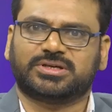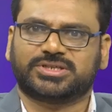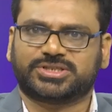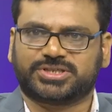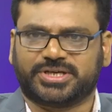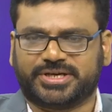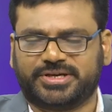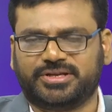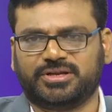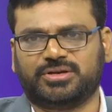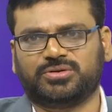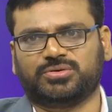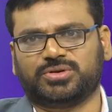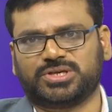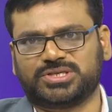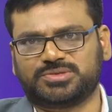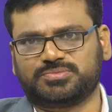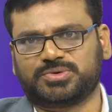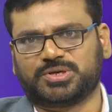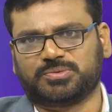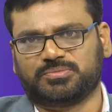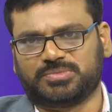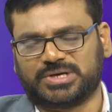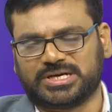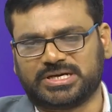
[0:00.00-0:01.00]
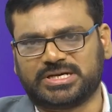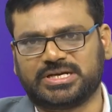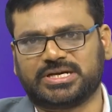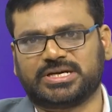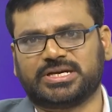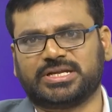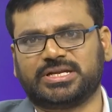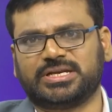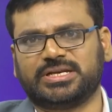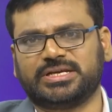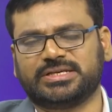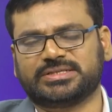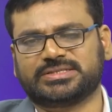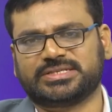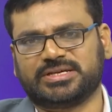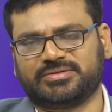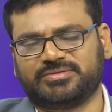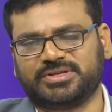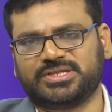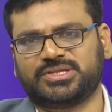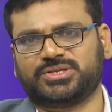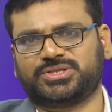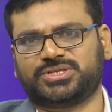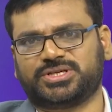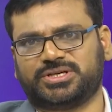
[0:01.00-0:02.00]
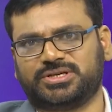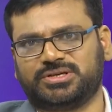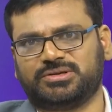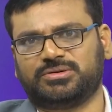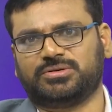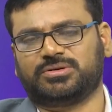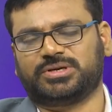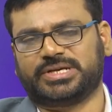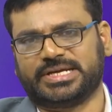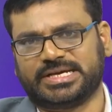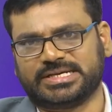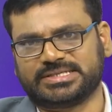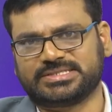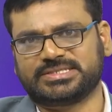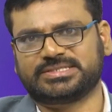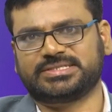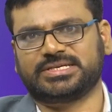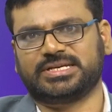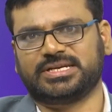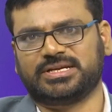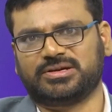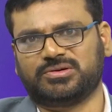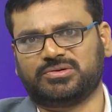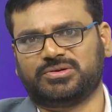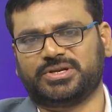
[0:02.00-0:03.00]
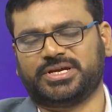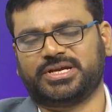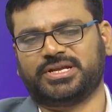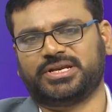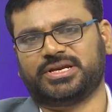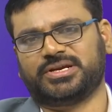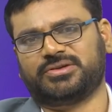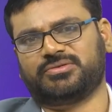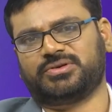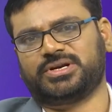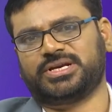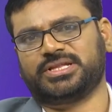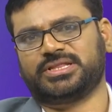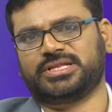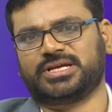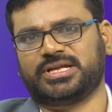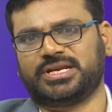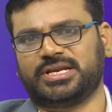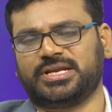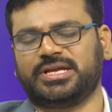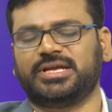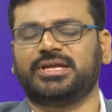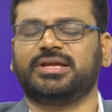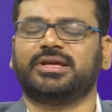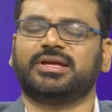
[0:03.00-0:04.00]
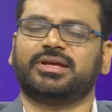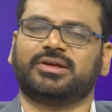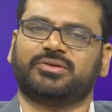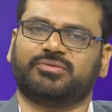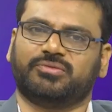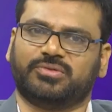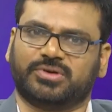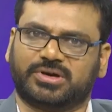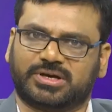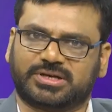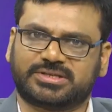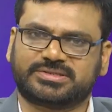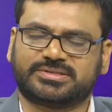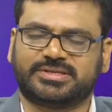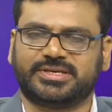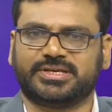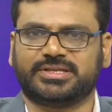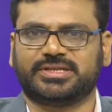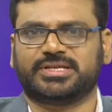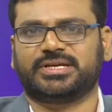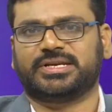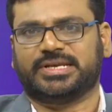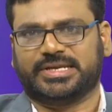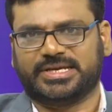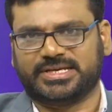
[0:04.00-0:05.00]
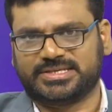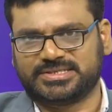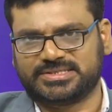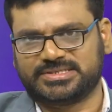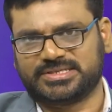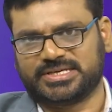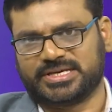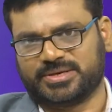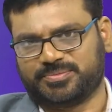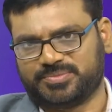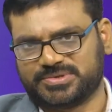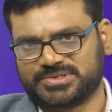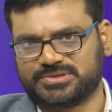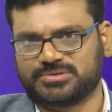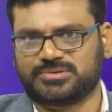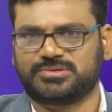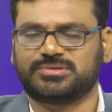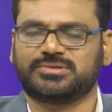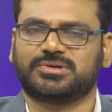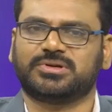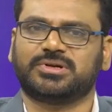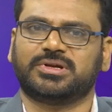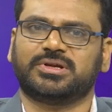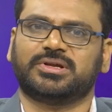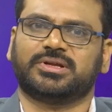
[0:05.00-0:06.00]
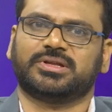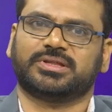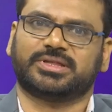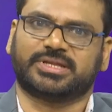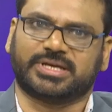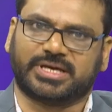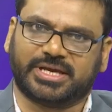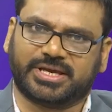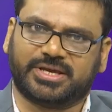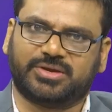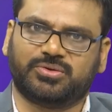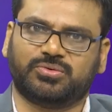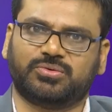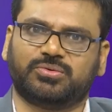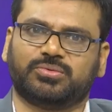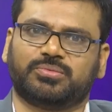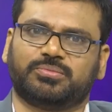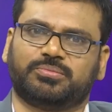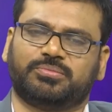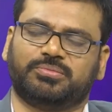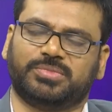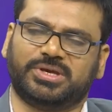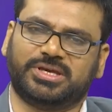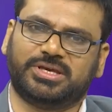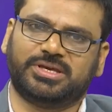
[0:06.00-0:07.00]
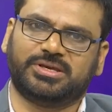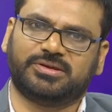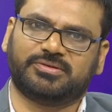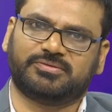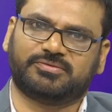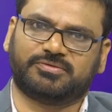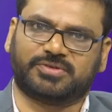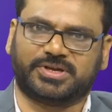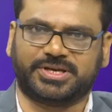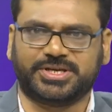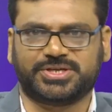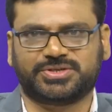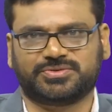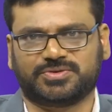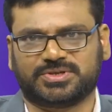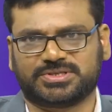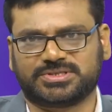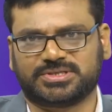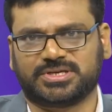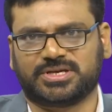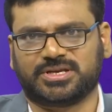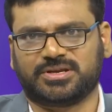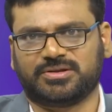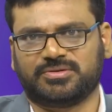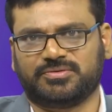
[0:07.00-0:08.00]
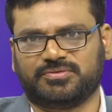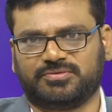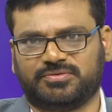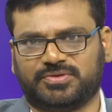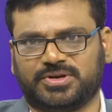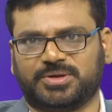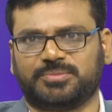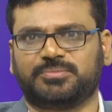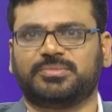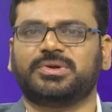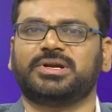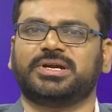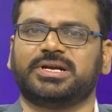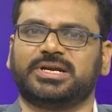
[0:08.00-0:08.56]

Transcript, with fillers: షెడ్యూల్ గురించి మనం మాట్లాడాలి సెవెంత్ షెడ్యూల్లో ట్యాక్సెస్ ఎలా ఉన్నాయి అన్నటువంటి దాన్ని వీఆర్ సీయింగ్ ద నెక్స్ట్ ఎపిసోడ్ థ్యాంక్ యూ మీ ఫనీశ్వర్ సార్ ఫ్రమ్